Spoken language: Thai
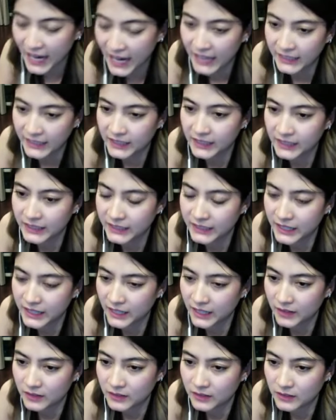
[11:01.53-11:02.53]
นอะไรเงี้
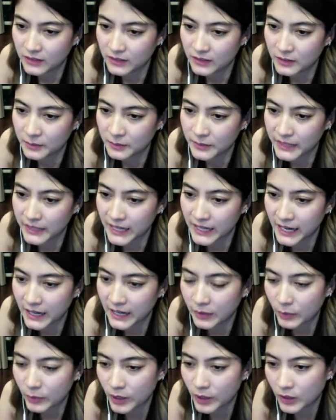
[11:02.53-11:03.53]
ยไม่ได้อ่า
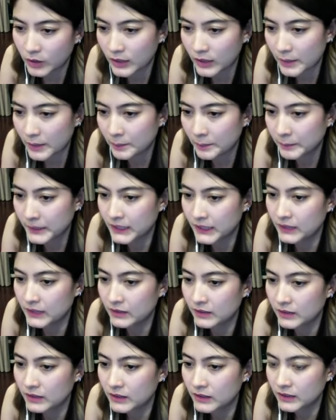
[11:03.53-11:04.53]
นว่าเขาทำผิด
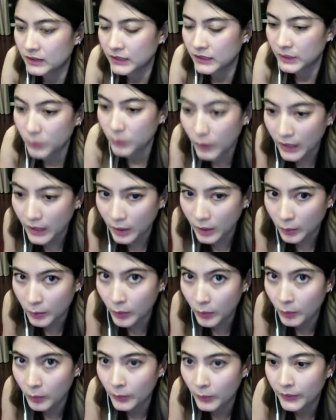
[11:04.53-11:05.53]
คิดว่าเราโป
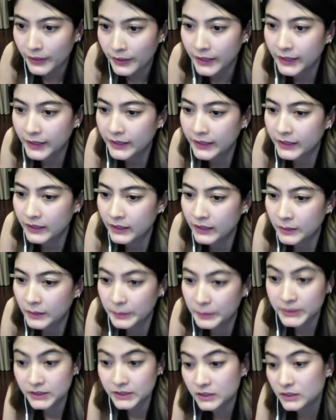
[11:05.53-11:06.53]
รโมทให้
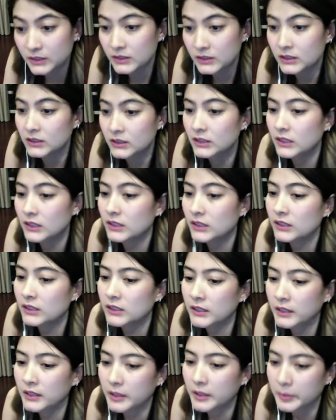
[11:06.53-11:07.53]
ไปซื้อเฉย
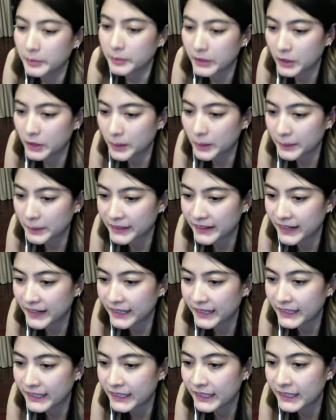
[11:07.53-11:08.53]
มันก็ไม่ได้
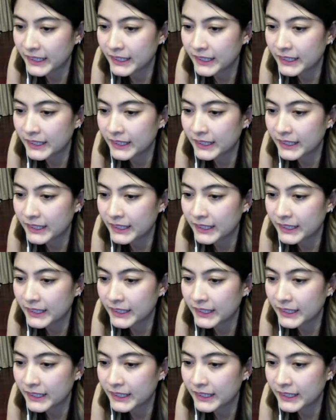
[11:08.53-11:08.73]
นะคะ